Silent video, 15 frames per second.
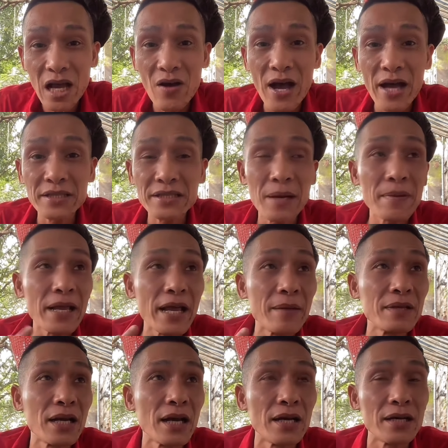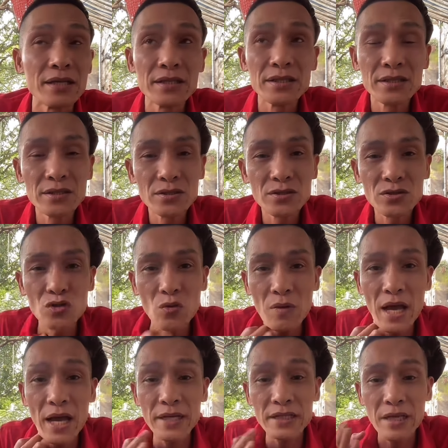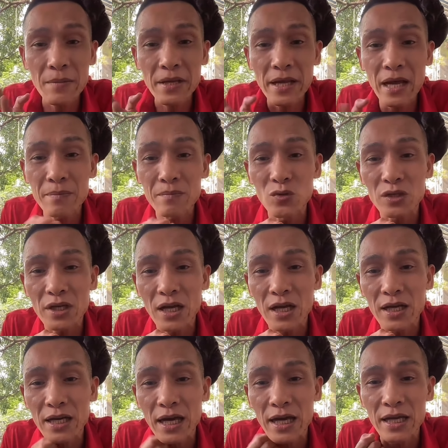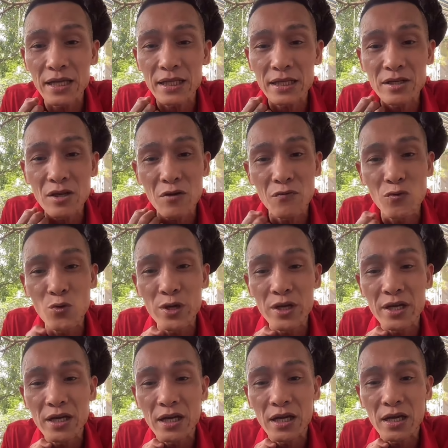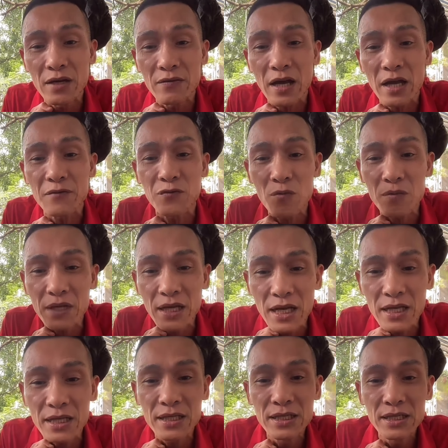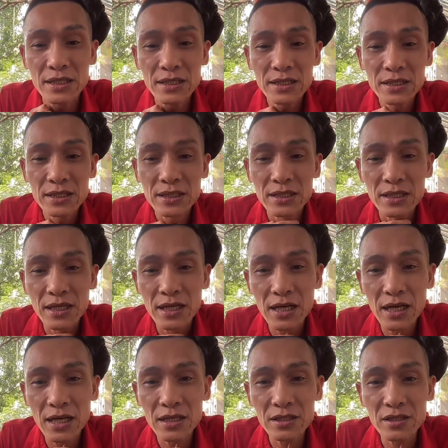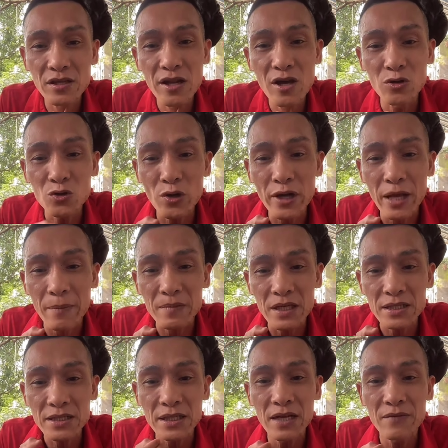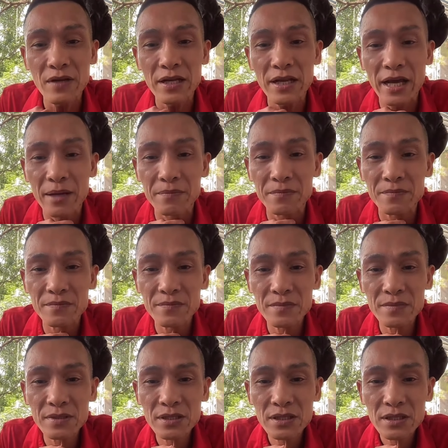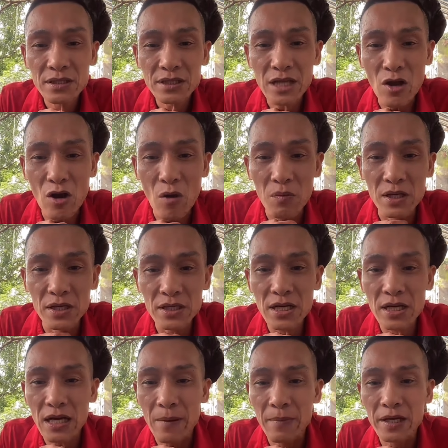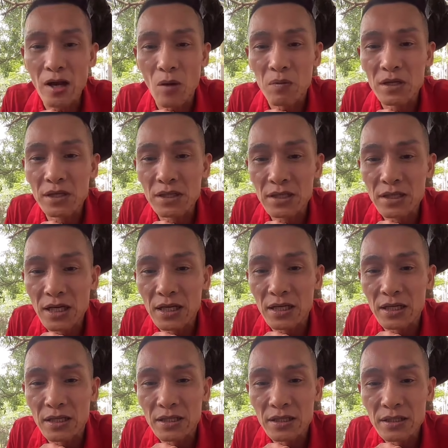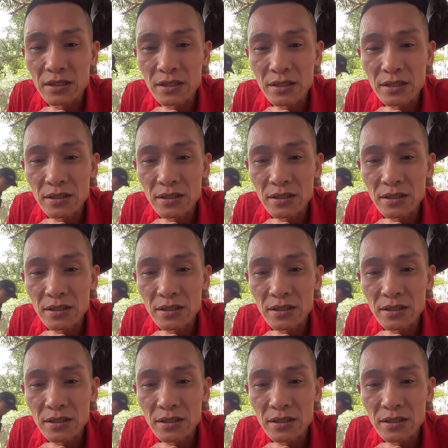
Chào 200 anh em nhá. Chúc 200 anh em một à, ngày thật nhiều là vui và hạnh phúc nhé. Đó, những điều tốt đẹp nhất sẽ đến với anh em. Chào Ngọc Lữ nhá, cả bên Ngọc Lữ nhá.